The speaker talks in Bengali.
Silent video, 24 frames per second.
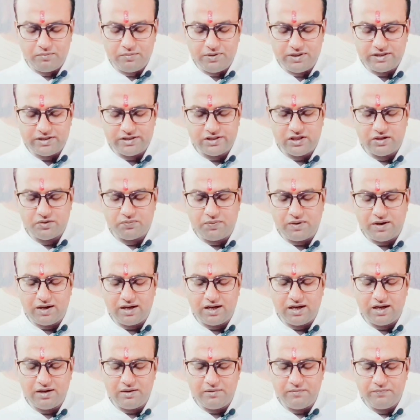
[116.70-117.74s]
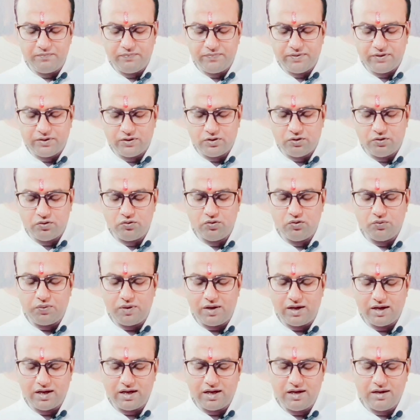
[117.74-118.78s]
বৃশ্চিক ফাঁকা ধনু
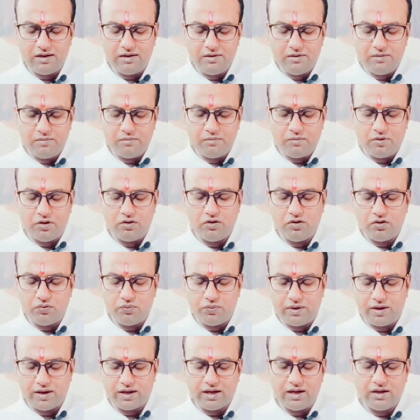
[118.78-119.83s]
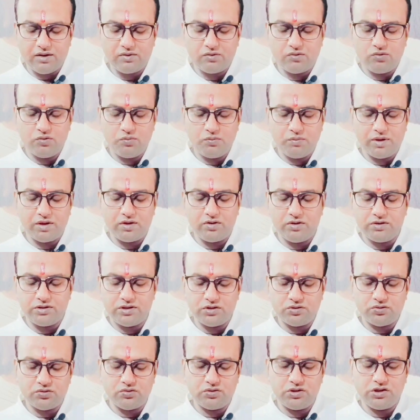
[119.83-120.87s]
ফাঁকা মকর ফাঁকা কুম্ভে
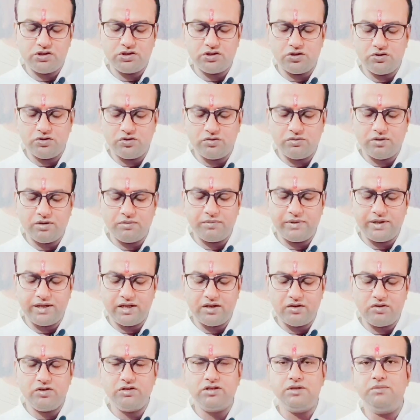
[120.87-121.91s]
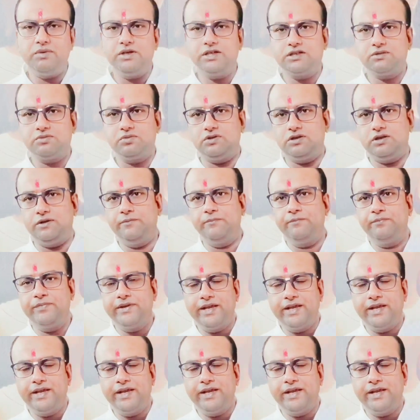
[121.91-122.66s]
রয়েছে শনি চন্দ্র এবং মিনে রয়েছে বৃহস্পতি